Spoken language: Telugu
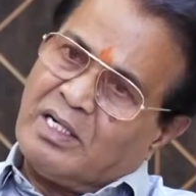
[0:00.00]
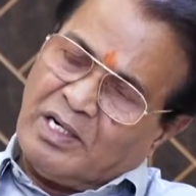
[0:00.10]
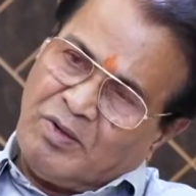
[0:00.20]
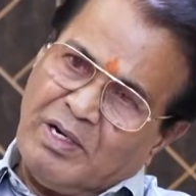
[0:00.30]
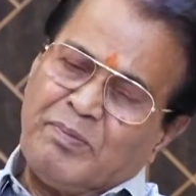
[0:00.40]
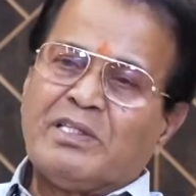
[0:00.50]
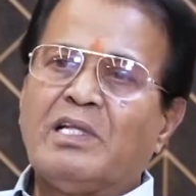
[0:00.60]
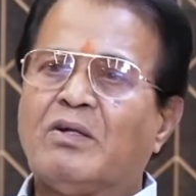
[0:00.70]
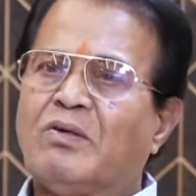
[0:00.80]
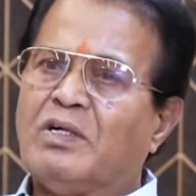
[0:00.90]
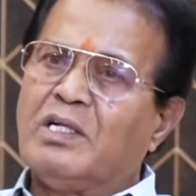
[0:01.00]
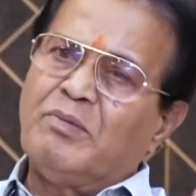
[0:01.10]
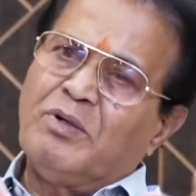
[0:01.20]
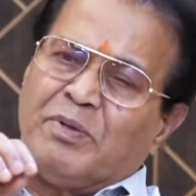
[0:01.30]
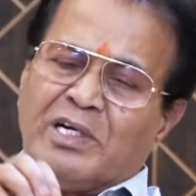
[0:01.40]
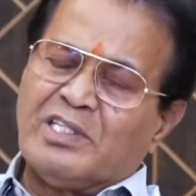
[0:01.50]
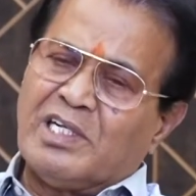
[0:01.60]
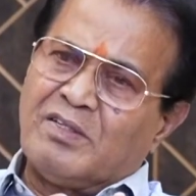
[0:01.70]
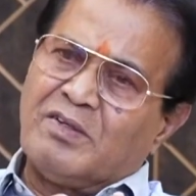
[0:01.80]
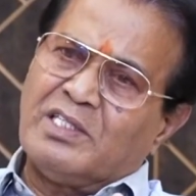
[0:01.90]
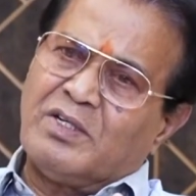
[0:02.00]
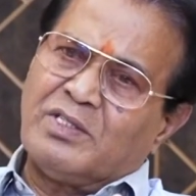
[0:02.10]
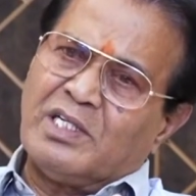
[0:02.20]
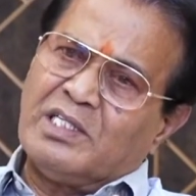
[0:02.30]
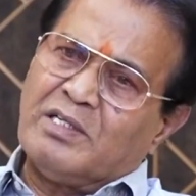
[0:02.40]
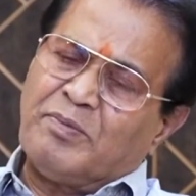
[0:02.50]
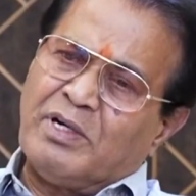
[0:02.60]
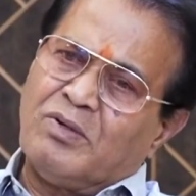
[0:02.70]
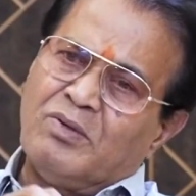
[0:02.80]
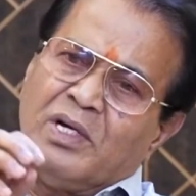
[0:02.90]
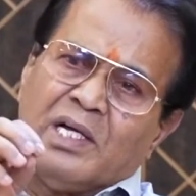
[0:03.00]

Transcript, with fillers: రెండు వేల పద్నాలుగులోనేమో పన్నెండు శాతం రిజర్వేషన్ అని చెప్పినాడు